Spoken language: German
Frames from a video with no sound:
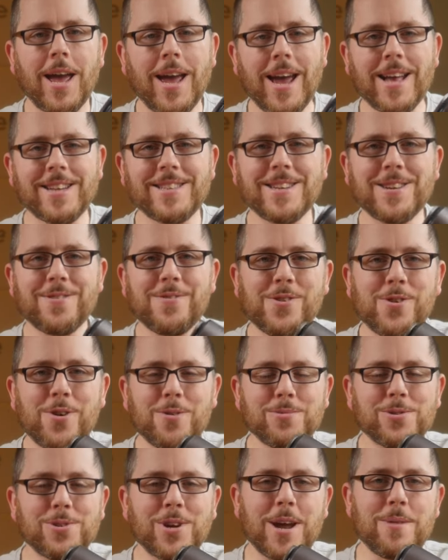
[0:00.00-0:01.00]
Herzlich
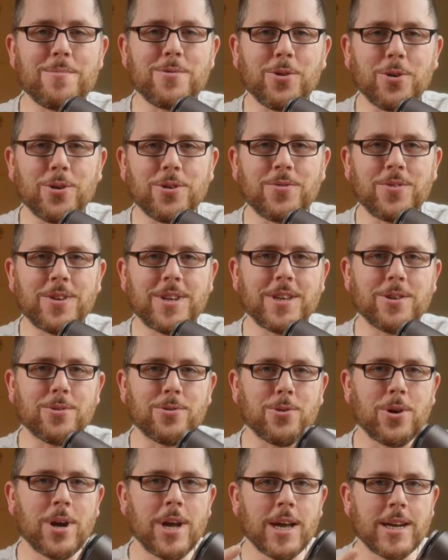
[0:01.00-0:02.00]
willkommen zu einem neuen
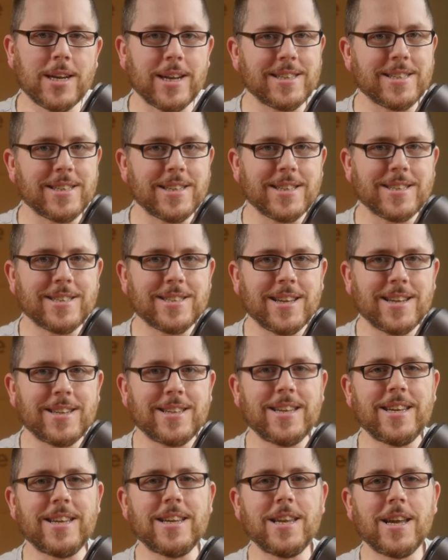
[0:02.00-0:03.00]
Video. Das hier ist der
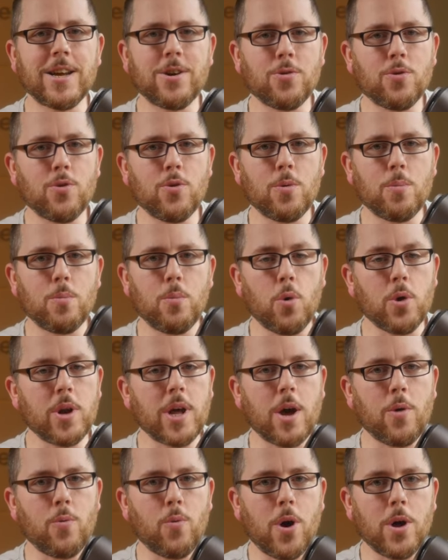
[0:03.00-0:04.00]
Tineco
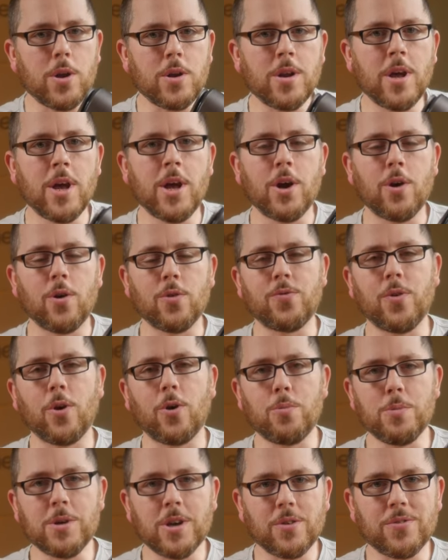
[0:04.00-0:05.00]
Moda One und
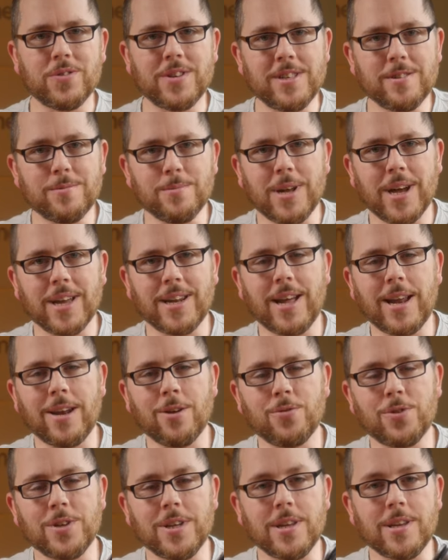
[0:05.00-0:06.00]
warum ich auf diesem Kanal
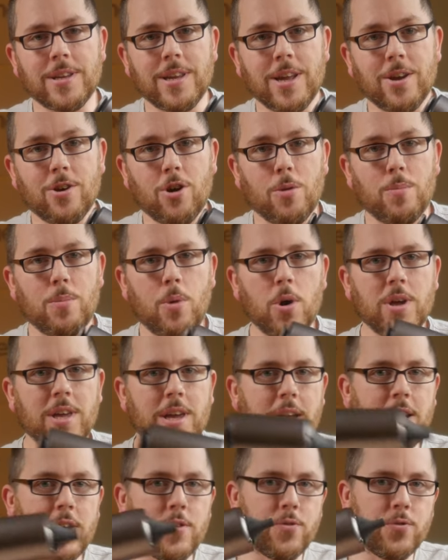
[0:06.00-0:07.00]
auf die Idee komme,
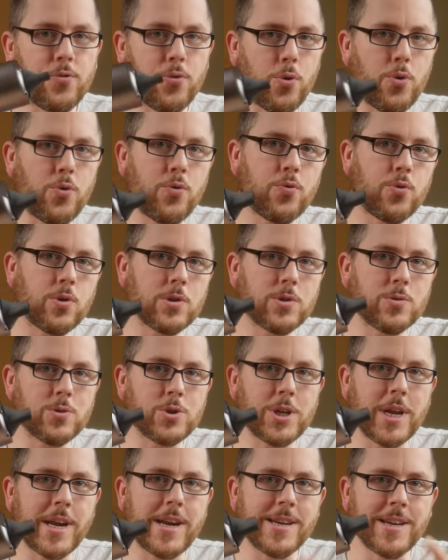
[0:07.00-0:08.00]
euch einen Föhn
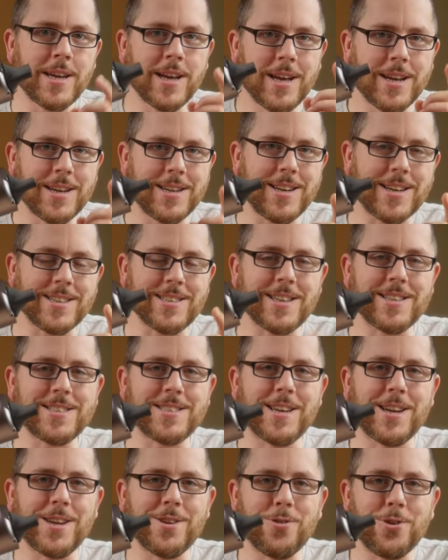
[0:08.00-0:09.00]
vorzustellen, das
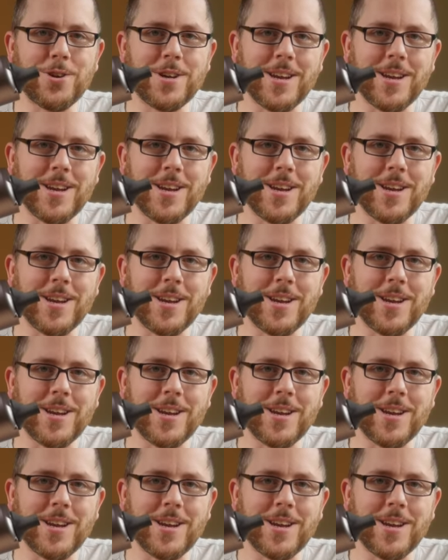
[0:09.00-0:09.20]
erzähle ich euch